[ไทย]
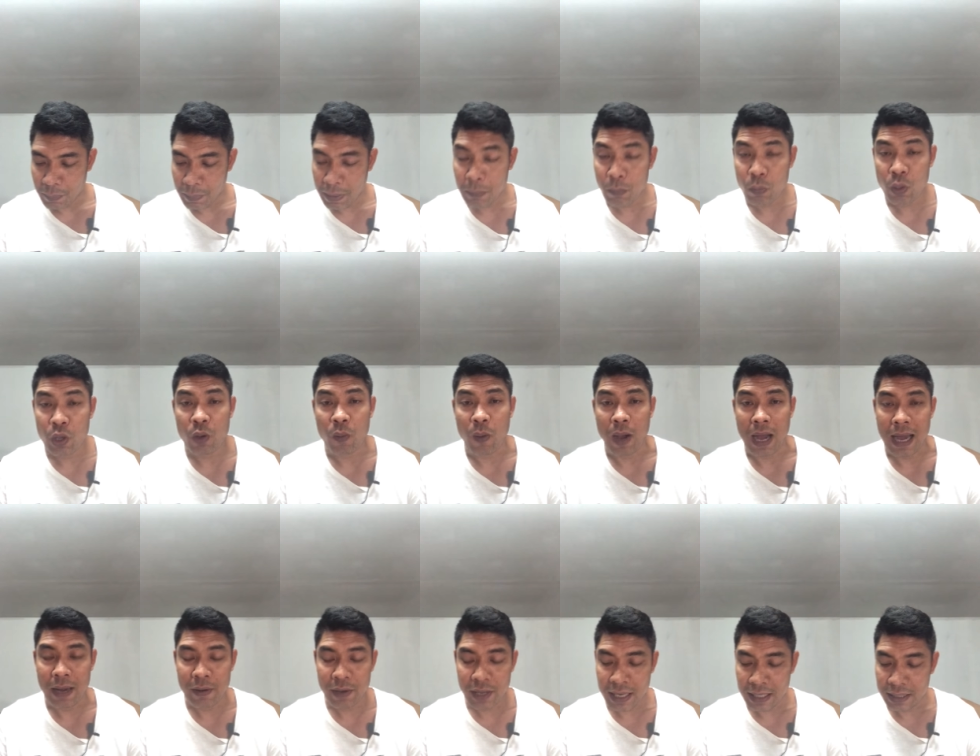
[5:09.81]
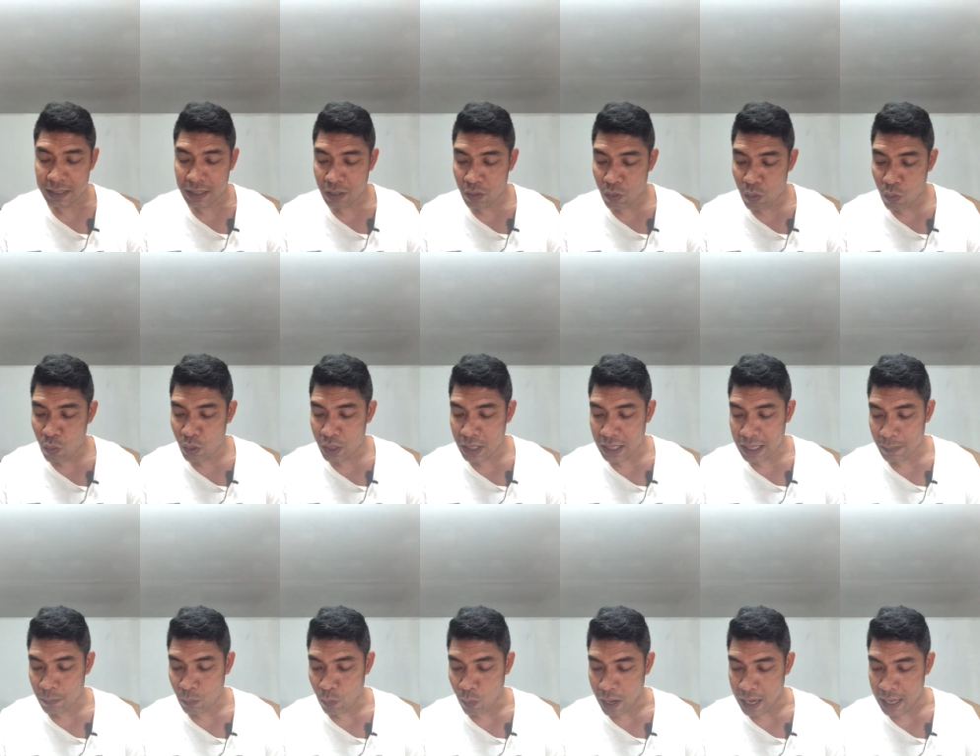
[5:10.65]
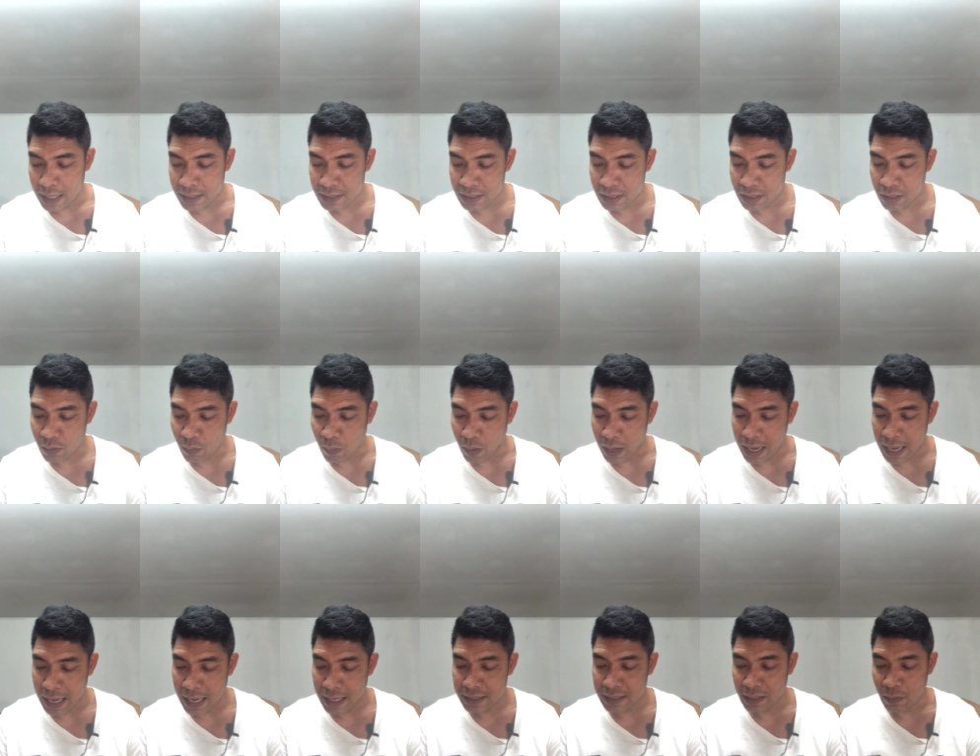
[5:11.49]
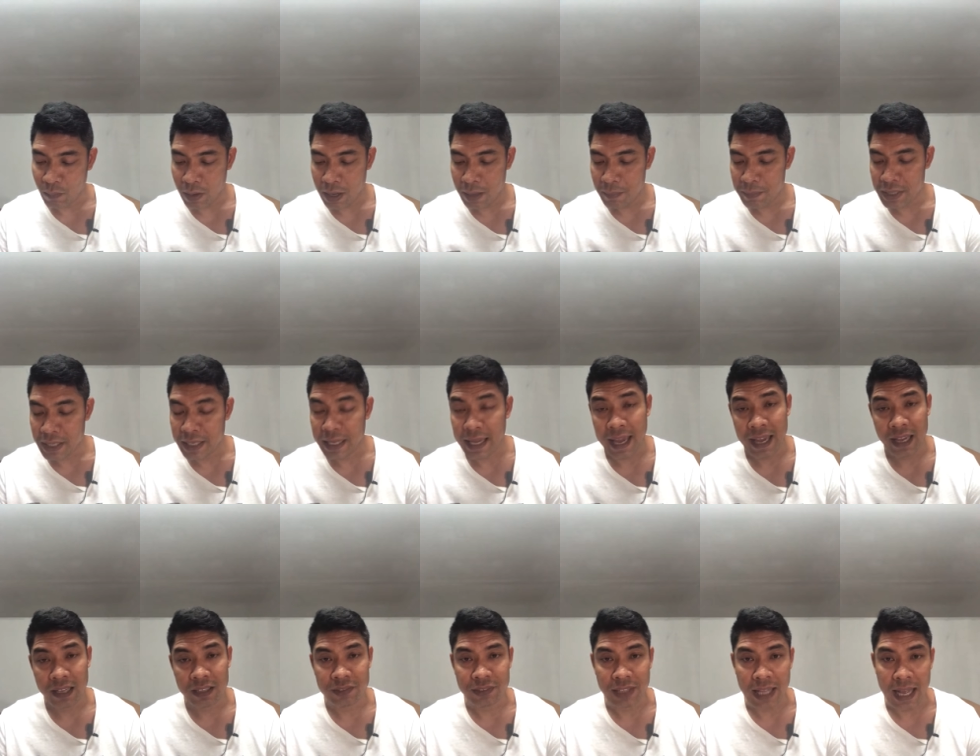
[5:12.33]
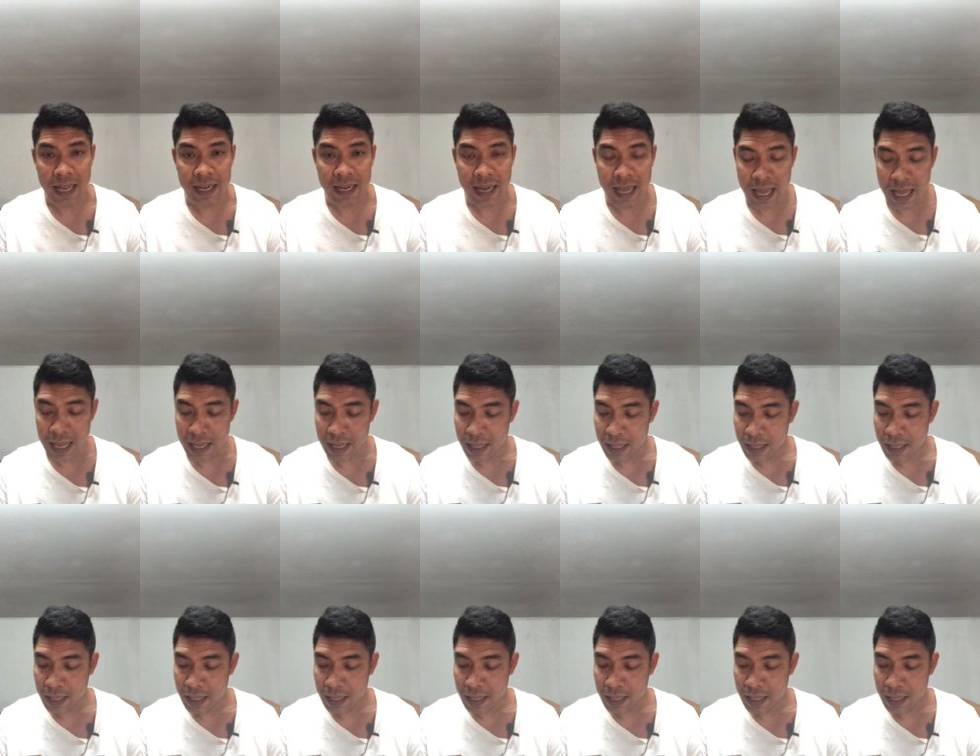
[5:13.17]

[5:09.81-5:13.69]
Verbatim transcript: เป็นมวยขวาด้วยกันทั้งคู่นะครับขวาเจอขวา แต่ว่ามีแข้งซ้ายหน้า